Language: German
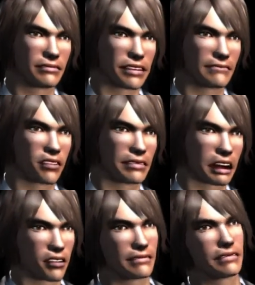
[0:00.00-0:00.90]
dem
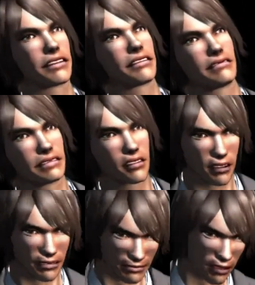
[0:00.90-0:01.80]
Unterbewusstsein
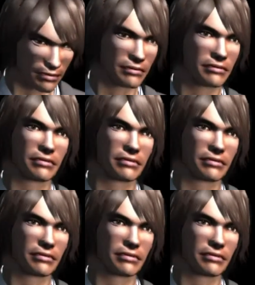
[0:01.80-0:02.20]
zugeführt